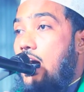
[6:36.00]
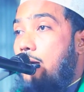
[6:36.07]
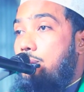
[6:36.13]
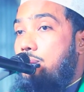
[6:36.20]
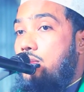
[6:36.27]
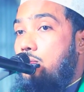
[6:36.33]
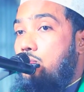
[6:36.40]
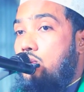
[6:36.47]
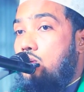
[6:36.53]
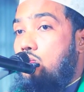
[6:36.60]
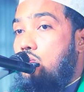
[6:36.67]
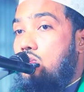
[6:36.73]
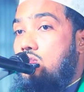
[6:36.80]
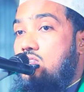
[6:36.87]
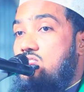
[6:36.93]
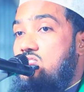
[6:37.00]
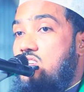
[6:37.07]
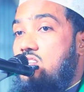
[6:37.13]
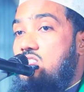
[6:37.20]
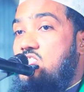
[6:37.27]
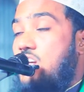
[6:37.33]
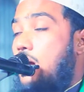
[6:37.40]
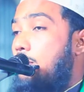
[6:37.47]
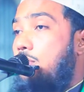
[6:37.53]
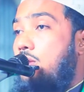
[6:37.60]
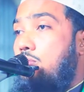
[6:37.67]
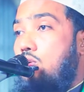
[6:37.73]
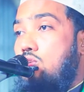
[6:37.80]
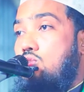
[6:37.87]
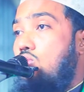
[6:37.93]
আপনি মনে করতেছেন সামনে
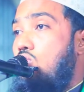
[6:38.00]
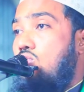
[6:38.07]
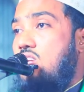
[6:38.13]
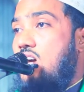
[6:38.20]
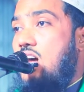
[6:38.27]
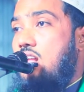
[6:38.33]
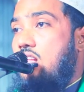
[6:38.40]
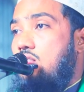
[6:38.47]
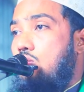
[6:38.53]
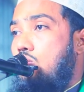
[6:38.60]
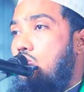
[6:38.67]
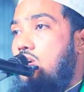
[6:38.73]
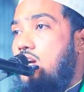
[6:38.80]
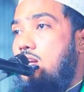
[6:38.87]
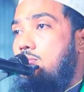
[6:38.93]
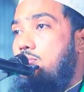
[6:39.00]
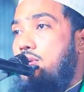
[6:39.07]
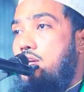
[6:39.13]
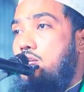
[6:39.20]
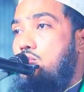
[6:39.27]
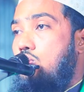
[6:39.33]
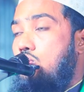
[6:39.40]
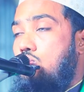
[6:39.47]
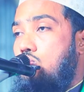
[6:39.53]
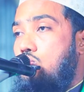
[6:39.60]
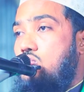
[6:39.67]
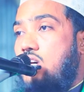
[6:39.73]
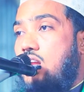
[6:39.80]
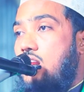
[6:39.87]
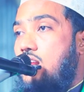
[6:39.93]
বছরটা আনন্দ কাটবে এই জন্য
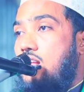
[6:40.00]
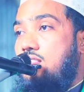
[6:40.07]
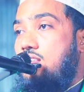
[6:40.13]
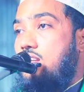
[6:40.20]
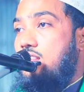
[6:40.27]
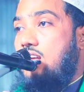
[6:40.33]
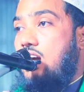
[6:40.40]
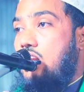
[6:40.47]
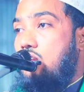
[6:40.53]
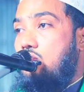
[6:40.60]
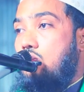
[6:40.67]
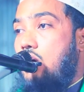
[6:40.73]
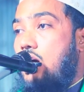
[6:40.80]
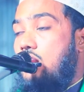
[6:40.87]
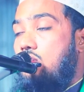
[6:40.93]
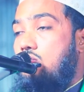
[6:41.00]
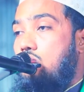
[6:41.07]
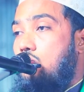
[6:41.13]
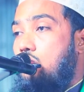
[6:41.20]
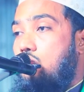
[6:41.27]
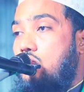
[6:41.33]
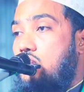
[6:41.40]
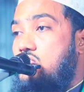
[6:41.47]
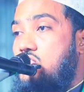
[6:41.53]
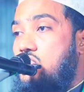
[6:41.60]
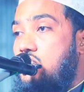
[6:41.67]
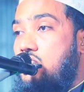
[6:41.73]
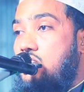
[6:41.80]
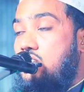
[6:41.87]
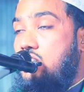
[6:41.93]
সারা রাত্রিতে আনন্দ আনন্দ
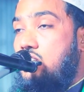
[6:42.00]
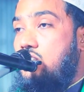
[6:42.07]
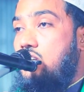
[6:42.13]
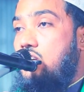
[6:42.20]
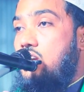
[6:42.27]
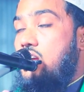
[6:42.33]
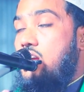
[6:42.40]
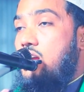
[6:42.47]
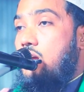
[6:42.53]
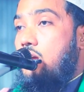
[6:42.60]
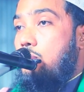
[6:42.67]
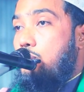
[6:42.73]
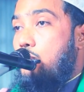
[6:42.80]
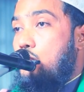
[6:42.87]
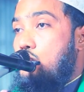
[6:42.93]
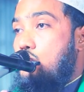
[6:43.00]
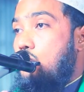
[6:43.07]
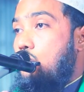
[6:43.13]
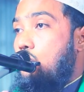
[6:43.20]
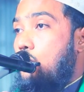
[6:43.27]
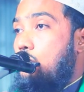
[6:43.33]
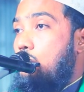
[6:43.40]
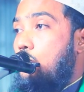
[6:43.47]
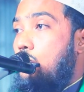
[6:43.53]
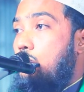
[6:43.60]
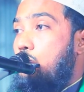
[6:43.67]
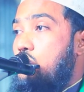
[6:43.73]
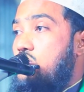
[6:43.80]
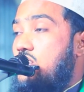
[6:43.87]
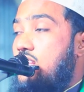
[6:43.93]
করেছি প্রশ্ন করব
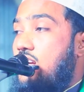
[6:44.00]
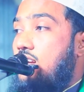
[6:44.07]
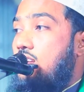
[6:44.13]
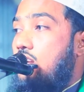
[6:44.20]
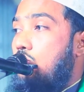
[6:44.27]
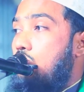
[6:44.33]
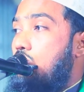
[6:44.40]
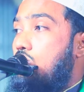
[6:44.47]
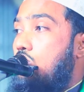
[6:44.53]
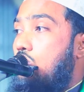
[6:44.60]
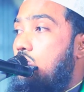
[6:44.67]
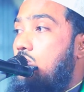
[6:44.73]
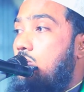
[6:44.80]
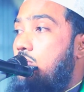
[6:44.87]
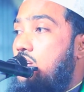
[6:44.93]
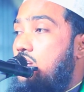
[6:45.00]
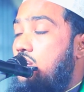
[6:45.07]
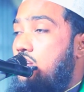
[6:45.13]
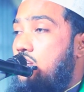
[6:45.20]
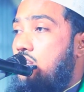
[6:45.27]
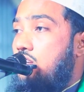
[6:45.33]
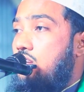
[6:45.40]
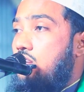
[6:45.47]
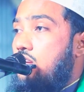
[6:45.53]
বুঝে থাকলে উত্তর দিবেন